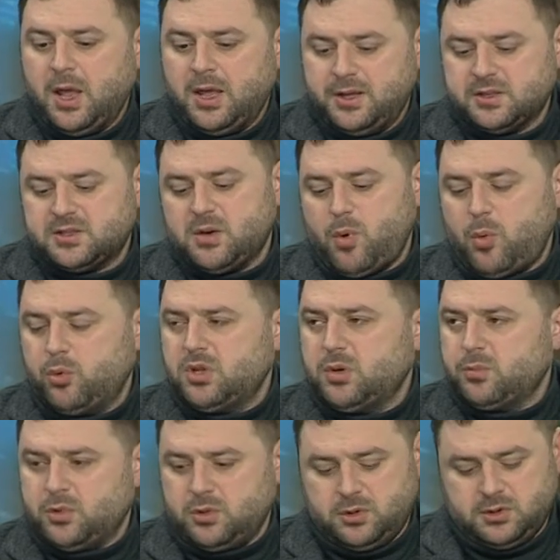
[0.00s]
Если мы
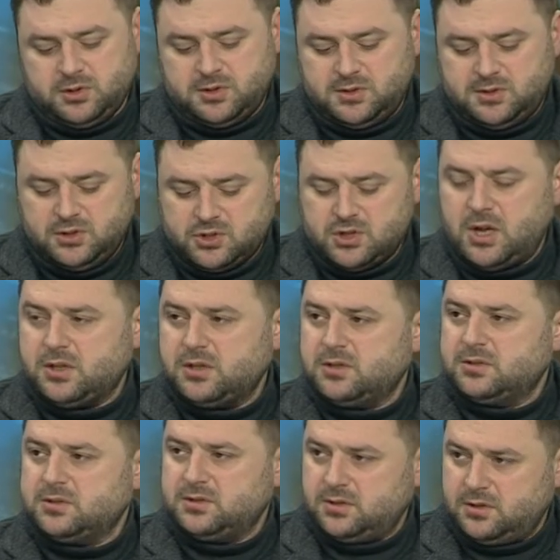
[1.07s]
будем э, снижать,
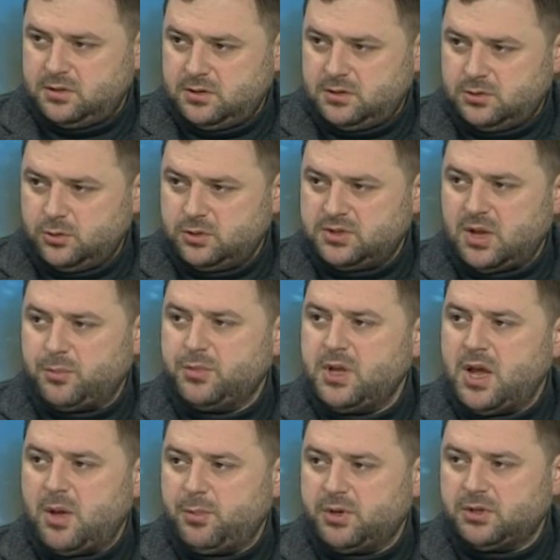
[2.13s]
э, то есть сам
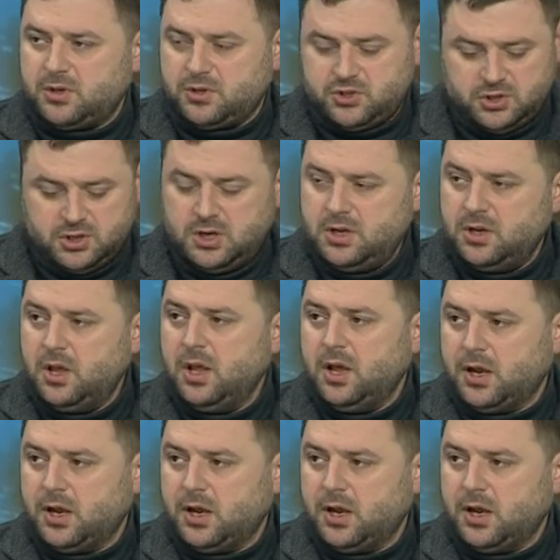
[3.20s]
диаметр щели,